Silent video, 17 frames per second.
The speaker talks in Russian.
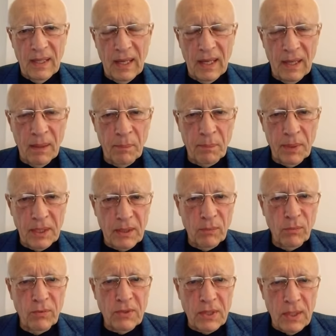А,
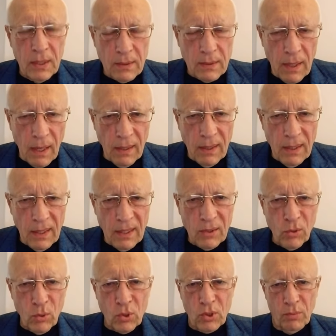поэтому все
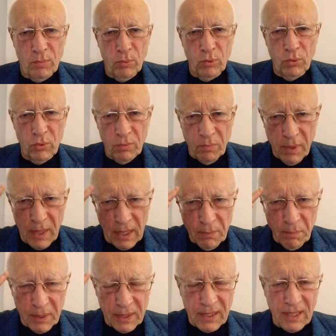остальные тоже будут
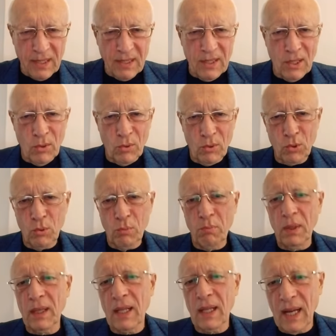брать под козырек, что
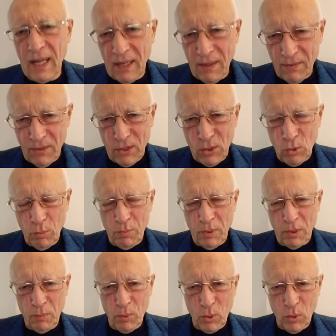Болгария
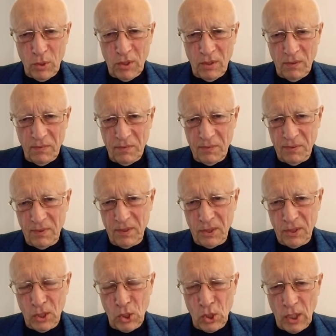выступит против
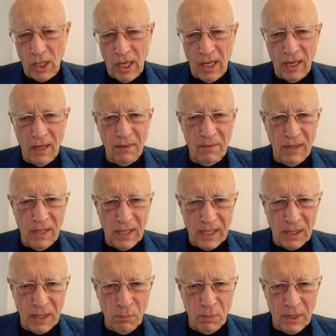США или
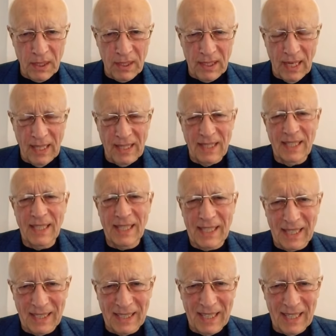Великобритании,
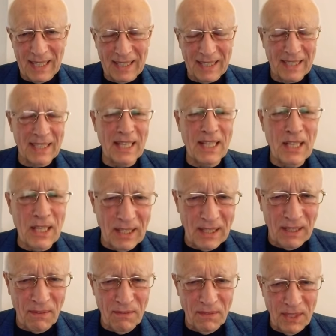Канады. Да где
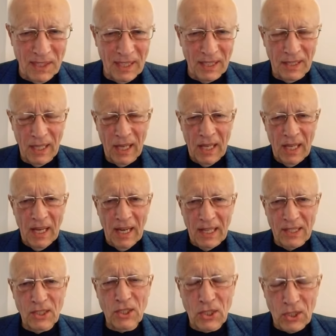это видно? Ну,
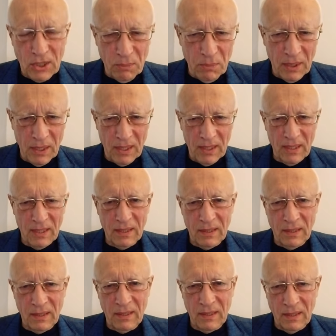они же себе э,
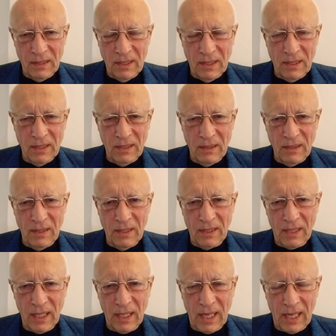не,
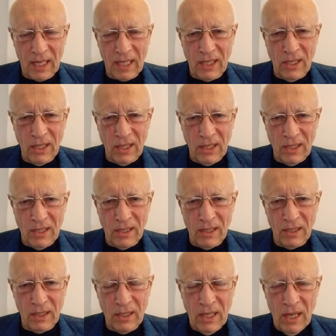это, харакири
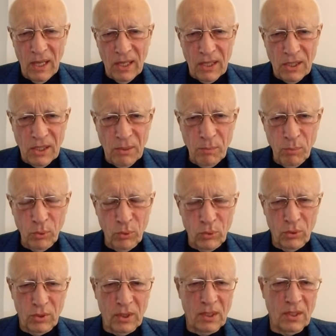делать не
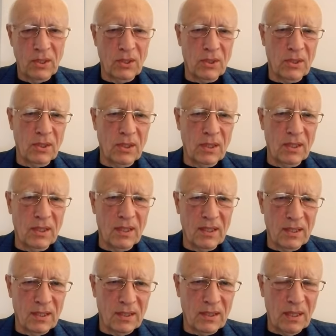будут. Они же не
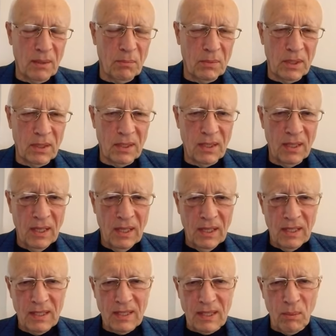эти самые
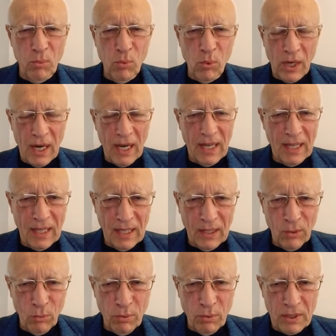
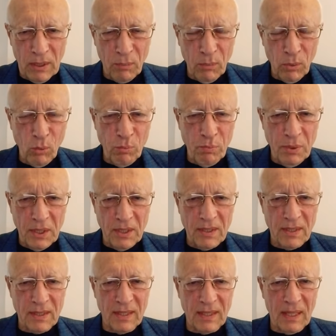самураи,
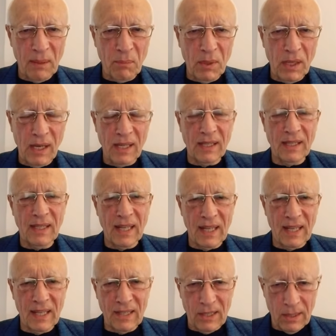самоубийцы там, или
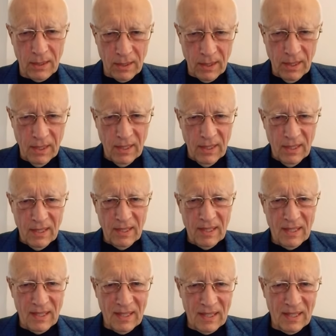на этих
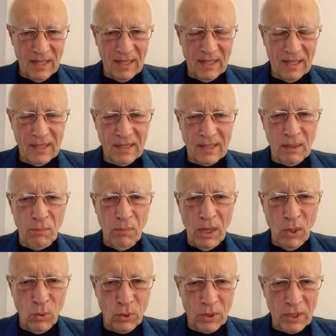э,
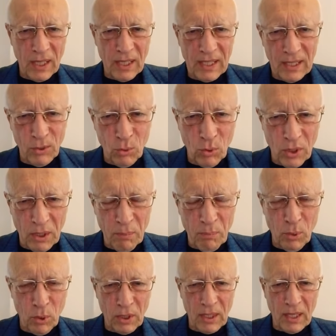самолетах,
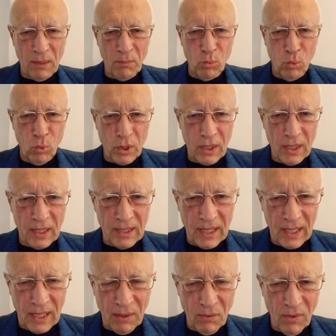которые Перл-Хабур
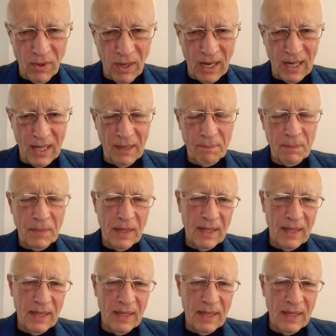атаковали.